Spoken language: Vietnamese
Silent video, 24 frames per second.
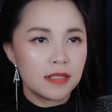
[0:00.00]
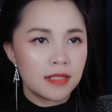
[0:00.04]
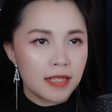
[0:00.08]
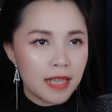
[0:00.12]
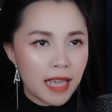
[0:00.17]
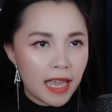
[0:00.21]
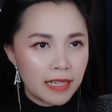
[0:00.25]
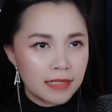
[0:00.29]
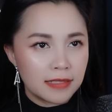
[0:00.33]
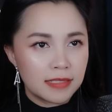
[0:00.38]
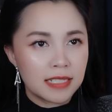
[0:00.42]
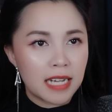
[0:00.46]

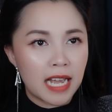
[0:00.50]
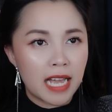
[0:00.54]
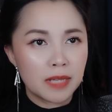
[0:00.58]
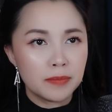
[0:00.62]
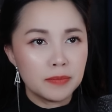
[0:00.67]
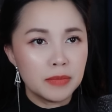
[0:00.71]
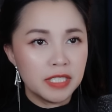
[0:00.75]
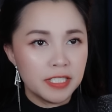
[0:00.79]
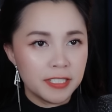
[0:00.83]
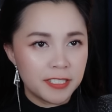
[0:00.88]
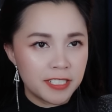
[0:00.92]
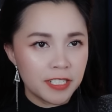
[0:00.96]
Chàng trai
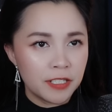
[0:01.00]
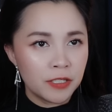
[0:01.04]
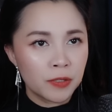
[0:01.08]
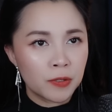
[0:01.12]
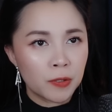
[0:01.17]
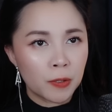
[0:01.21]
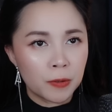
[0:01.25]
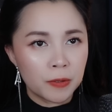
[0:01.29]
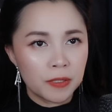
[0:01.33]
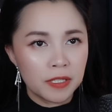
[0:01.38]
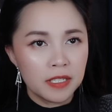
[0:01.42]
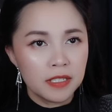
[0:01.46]
19
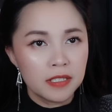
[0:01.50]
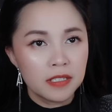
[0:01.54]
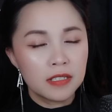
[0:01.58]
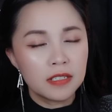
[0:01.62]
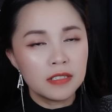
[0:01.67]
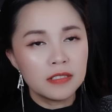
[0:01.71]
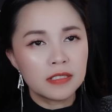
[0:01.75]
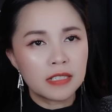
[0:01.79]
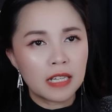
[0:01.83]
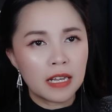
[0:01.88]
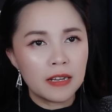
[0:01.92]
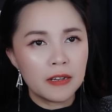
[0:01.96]
tuổi
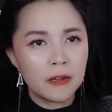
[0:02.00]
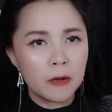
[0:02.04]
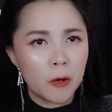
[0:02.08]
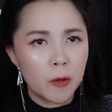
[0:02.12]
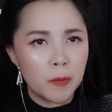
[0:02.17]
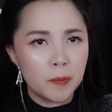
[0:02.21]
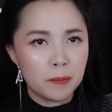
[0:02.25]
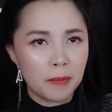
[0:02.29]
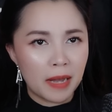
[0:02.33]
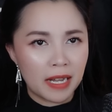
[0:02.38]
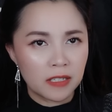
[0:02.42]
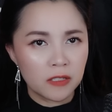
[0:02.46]
cứ thế
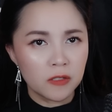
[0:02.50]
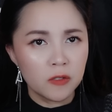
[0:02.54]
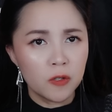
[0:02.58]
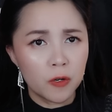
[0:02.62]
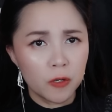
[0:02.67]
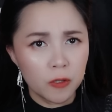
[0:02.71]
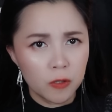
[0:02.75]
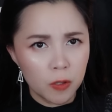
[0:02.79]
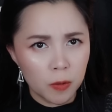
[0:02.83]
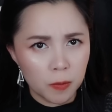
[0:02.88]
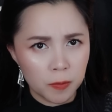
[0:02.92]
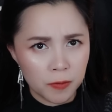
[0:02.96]
ôm mặt
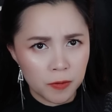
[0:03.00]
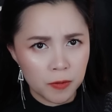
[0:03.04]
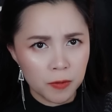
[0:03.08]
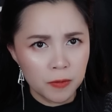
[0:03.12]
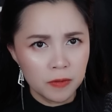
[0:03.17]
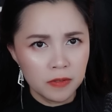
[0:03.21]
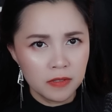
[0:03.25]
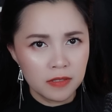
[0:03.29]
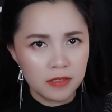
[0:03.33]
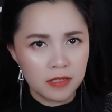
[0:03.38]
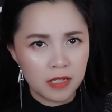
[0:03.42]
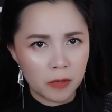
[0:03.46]
ngồi gục xuống
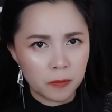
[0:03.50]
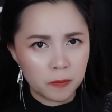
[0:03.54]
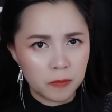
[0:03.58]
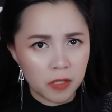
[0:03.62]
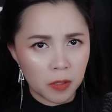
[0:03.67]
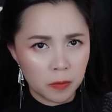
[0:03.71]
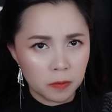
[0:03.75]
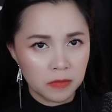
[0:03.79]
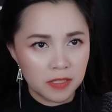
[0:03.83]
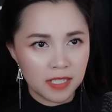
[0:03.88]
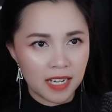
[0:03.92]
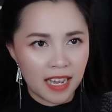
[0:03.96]
khóc
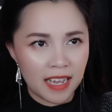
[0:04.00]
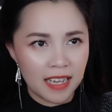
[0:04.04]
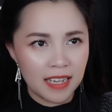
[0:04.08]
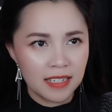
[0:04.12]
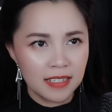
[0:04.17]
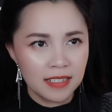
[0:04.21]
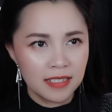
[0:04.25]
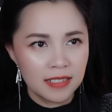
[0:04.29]
ròng rã.